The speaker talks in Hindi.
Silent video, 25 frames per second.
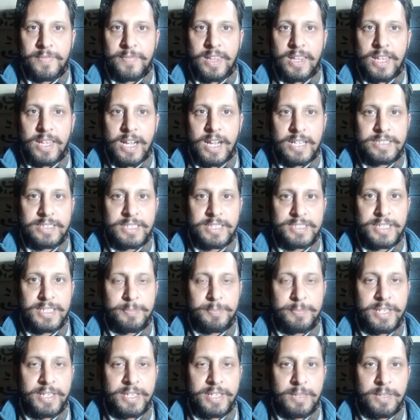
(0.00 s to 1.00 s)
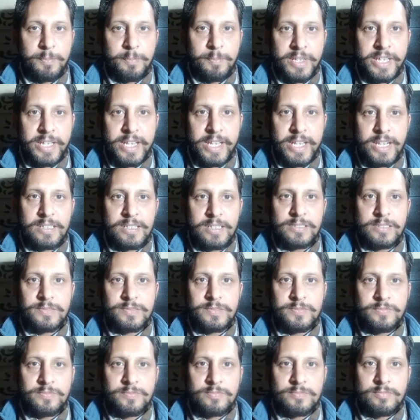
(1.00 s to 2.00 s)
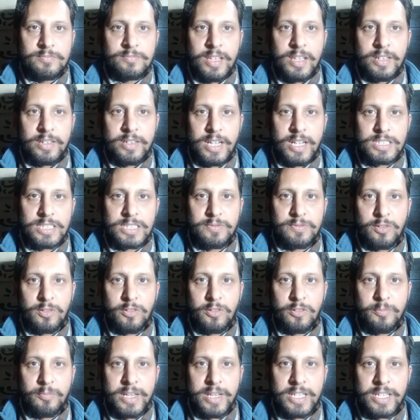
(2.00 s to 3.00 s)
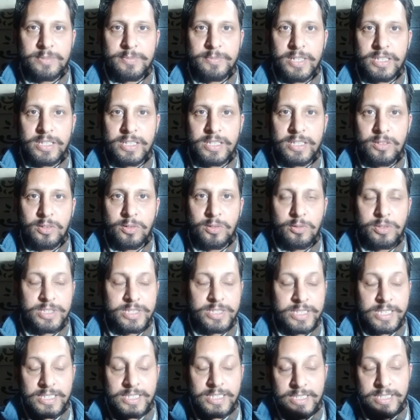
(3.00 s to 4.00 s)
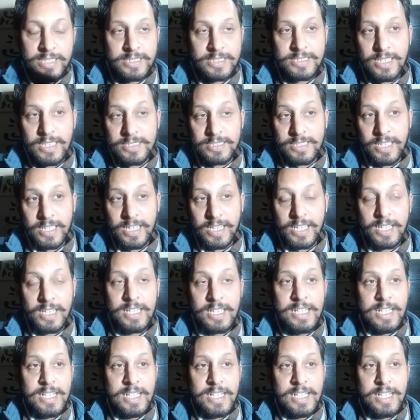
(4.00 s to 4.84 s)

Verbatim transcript: लार्जेस्ट शिपिंग कंपनी है ट्रांसफर ऑफ मैनेजमेंट कंट्रोल इसके साथ साथ सारा